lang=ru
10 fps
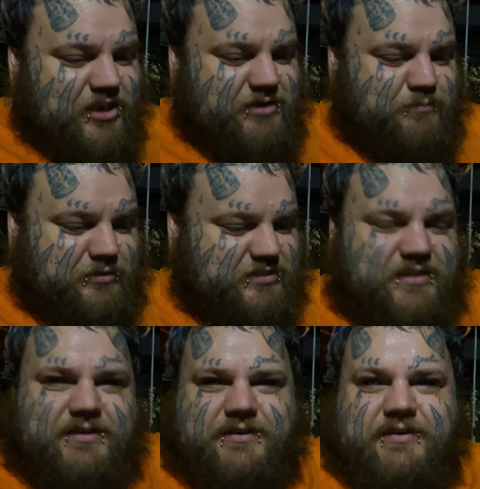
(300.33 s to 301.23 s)
и просто
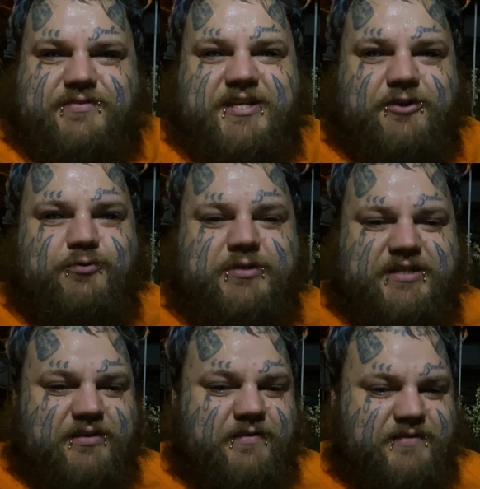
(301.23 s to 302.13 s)
э, все
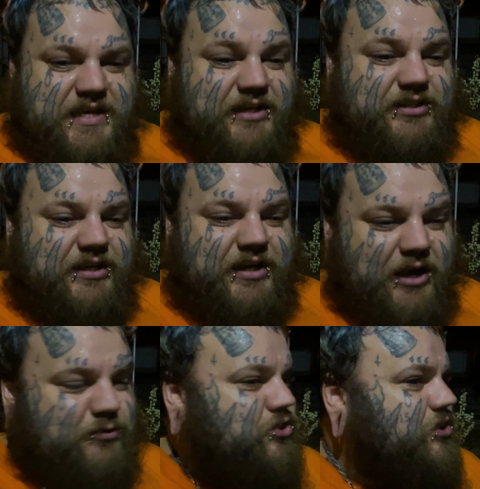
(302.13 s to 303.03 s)
люди, все
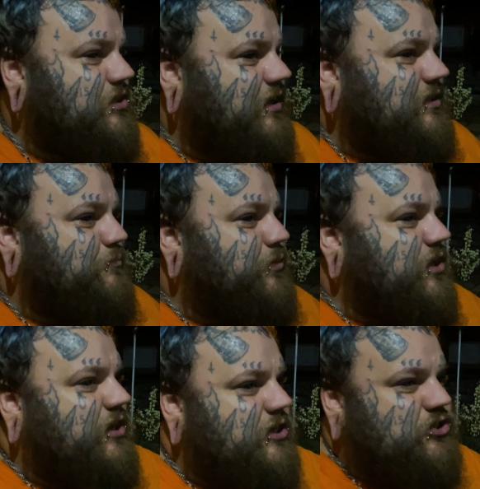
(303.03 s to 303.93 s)
отдыхающие, да, там
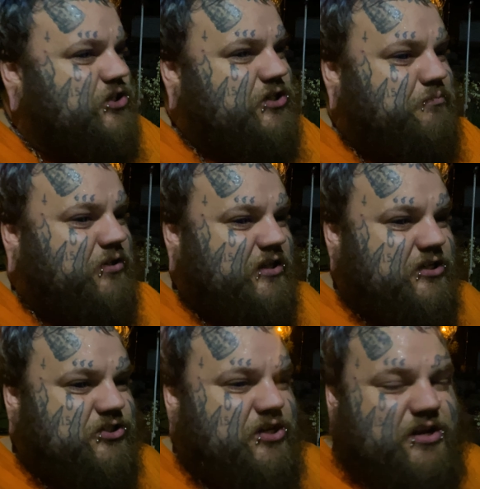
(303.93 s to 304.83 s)
приезжие,
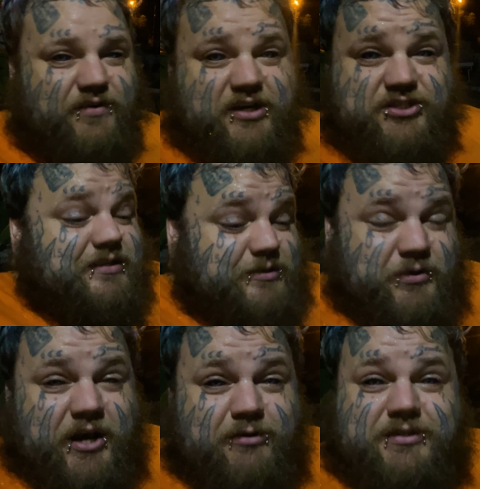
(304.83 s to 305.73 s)
неприезжие, неважно,
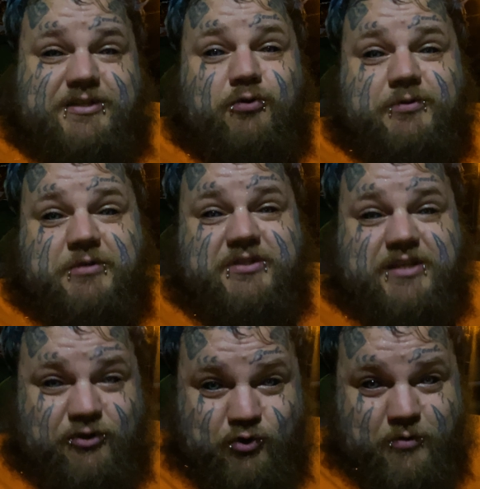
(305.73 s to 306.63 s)
собираются за общим
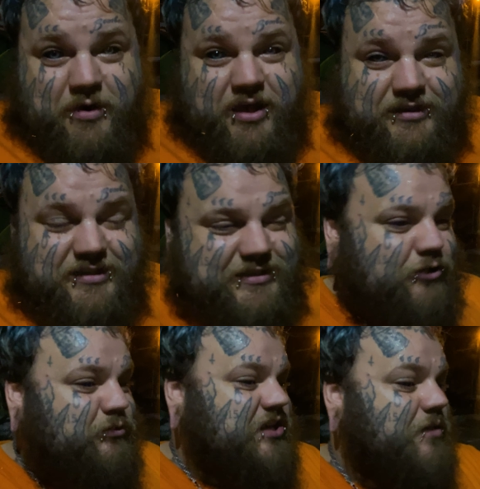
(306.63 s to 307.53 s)
столом,
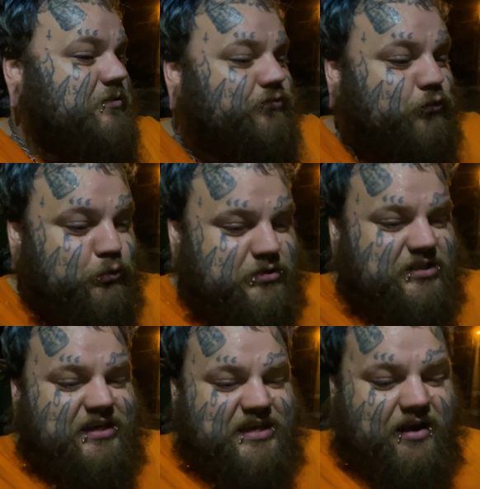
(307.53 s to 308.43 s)
достают самые
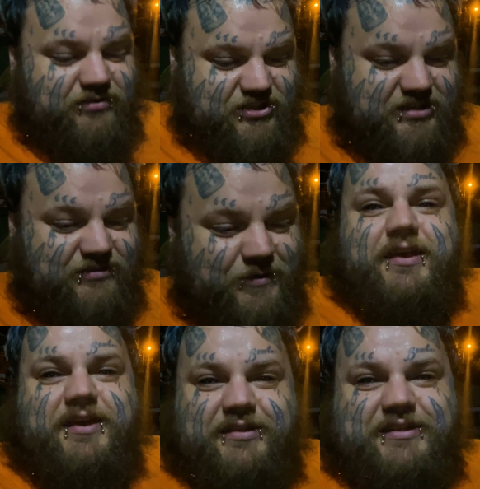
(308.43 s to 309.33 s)
вкусные явшества
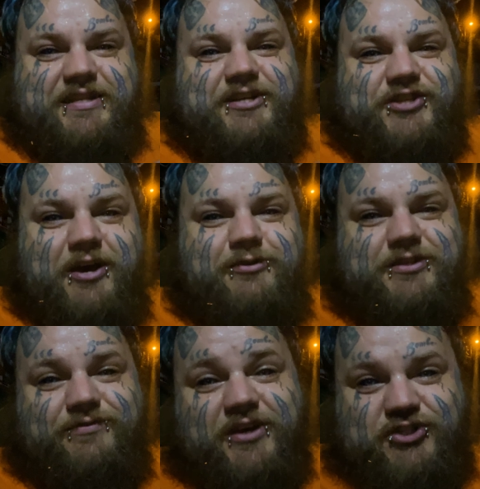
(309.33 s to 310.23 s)
и
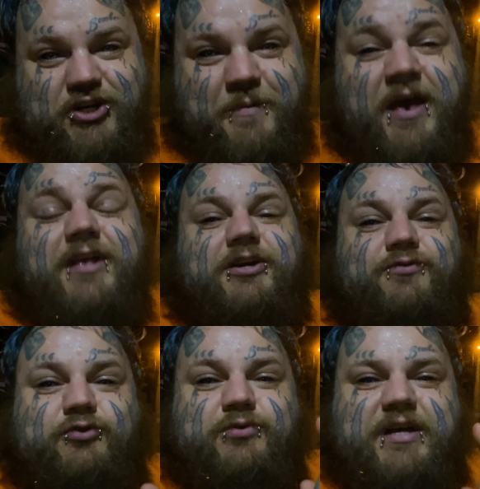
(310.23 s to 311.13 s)
наслаждаются вечером. Так
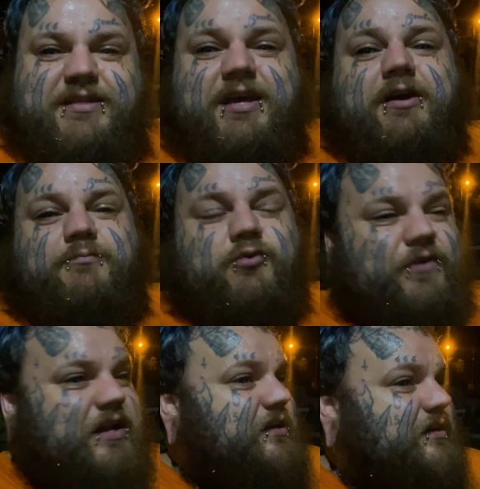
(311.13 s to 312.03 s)
вот, у нас
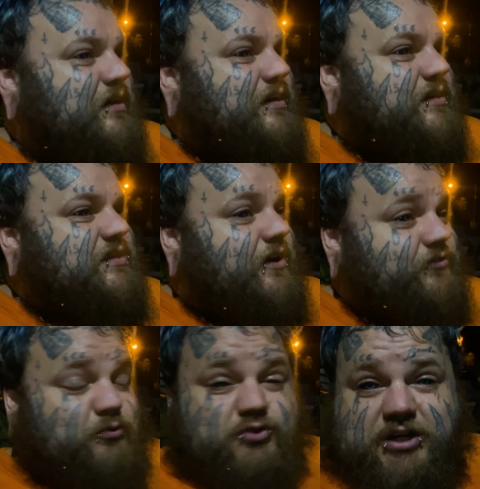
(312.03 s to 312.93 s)
буквально э,
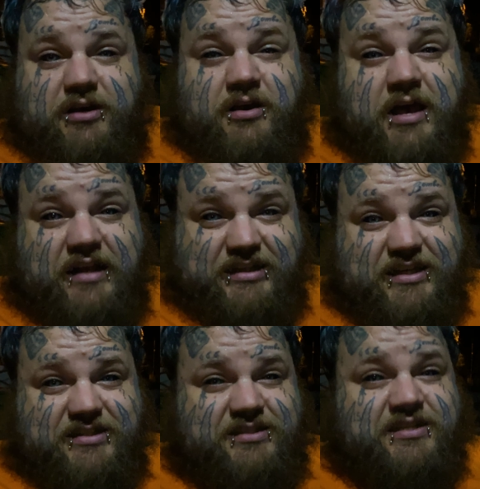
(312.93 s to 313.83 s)
завтра уже
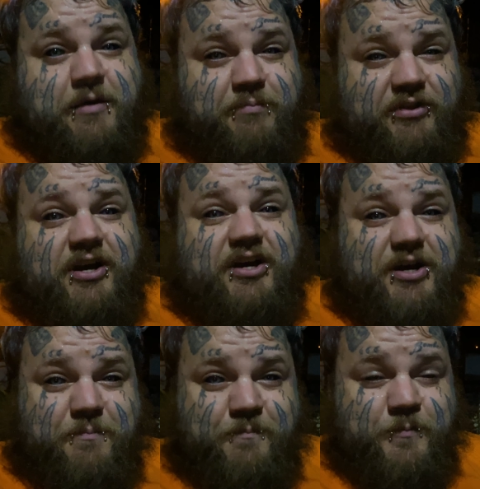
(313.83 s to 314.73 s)
отъезд с кемпинга
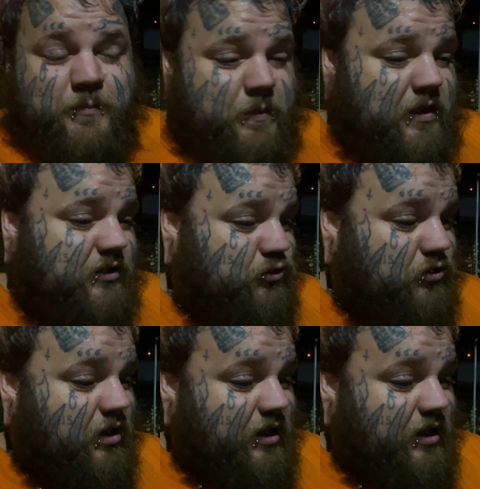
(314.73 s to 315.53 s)
Крым, но